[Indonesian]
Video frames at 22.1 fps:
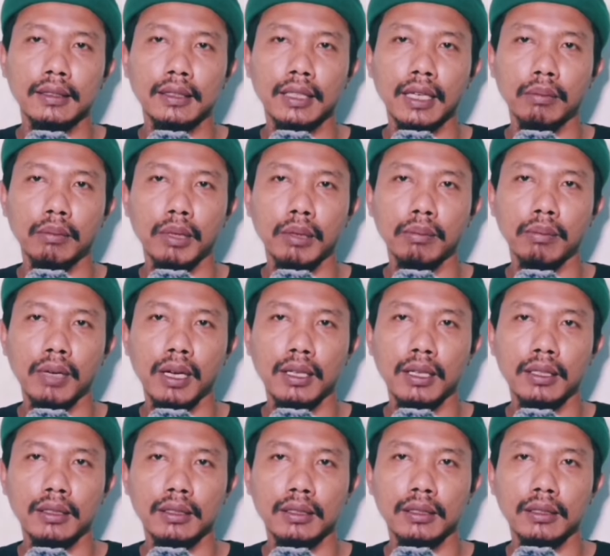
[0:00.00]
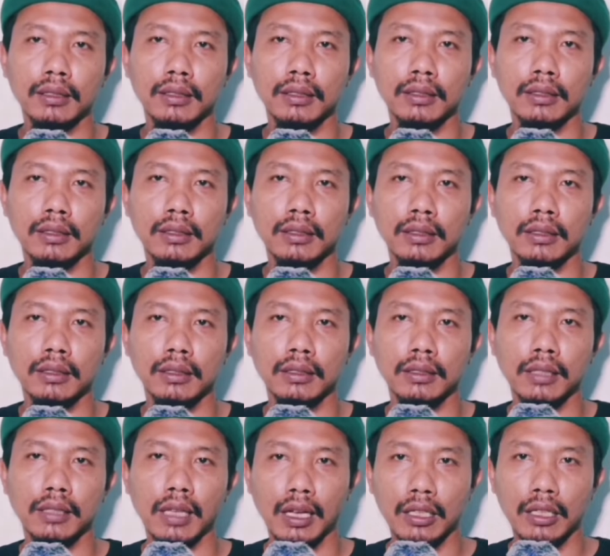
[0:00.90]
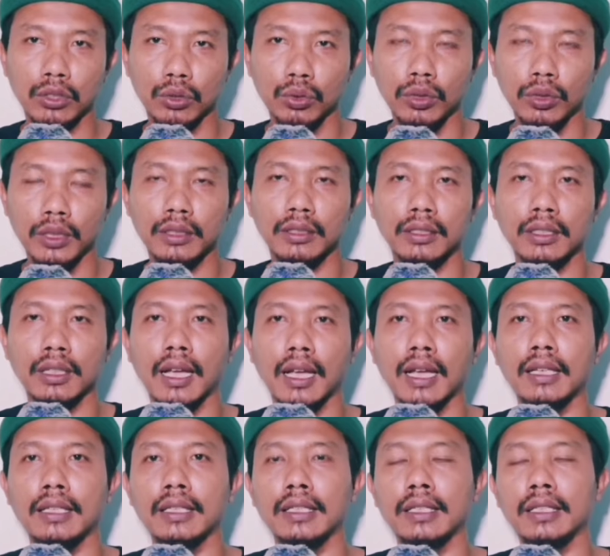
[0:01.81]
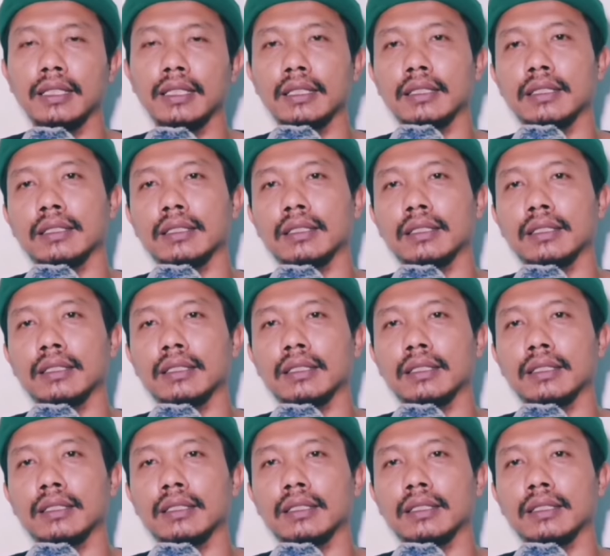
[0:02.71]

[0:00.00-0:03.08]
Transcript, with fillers: yang memang sangat sulit sekali.